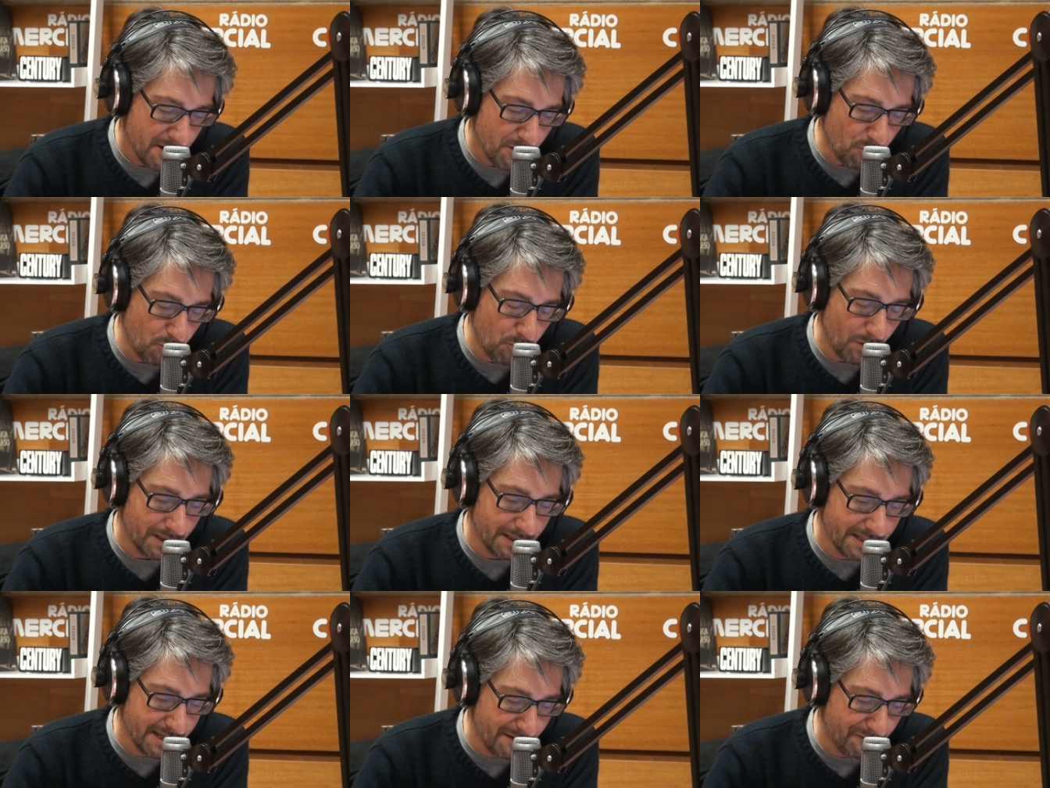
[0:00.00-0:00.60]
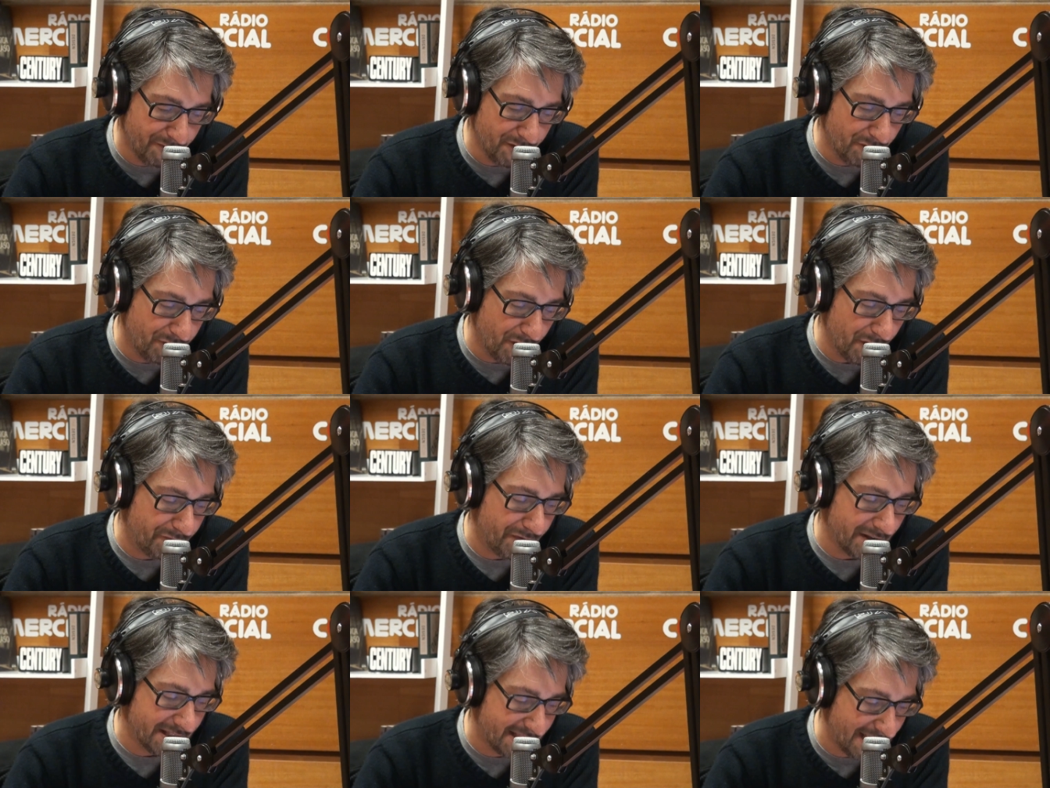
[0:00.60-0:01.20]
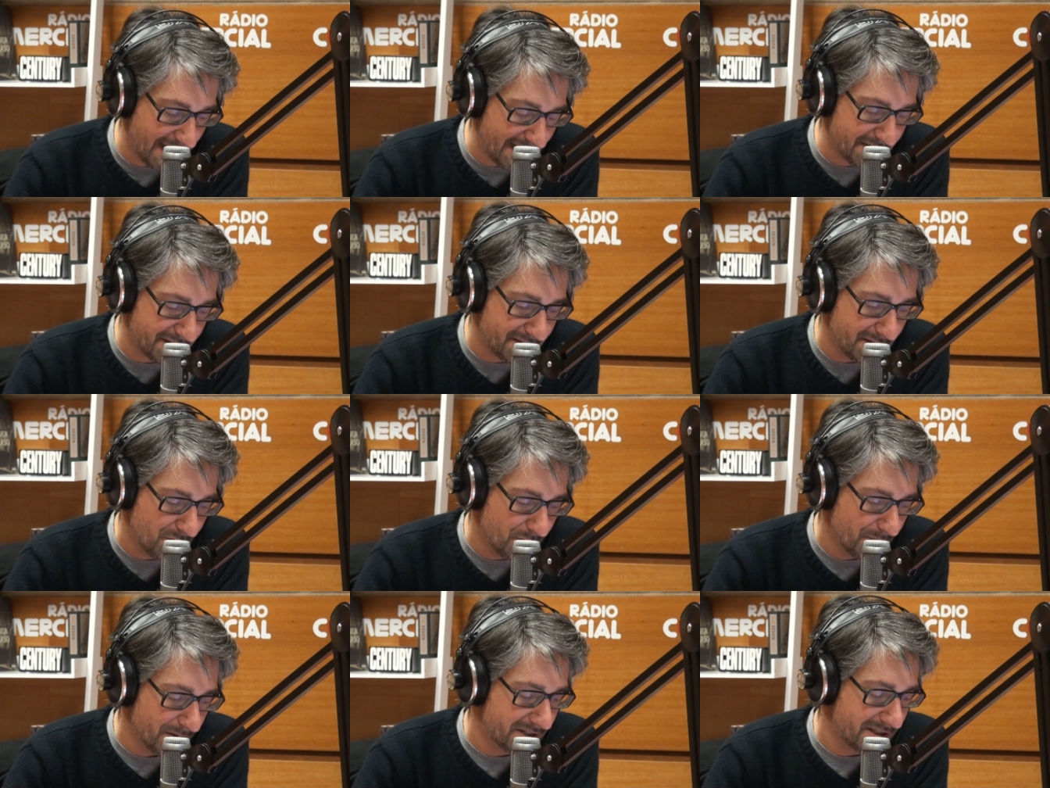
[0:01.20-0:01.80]
O alívio foi
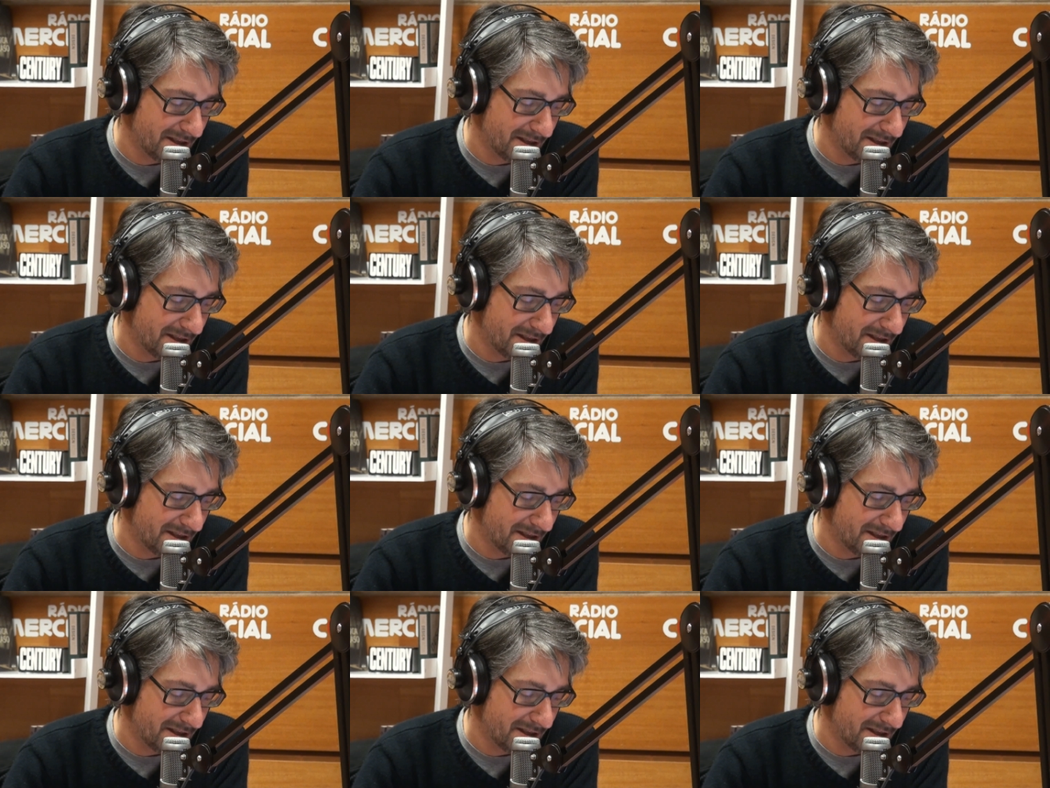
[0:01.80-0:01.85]
fantástico, mas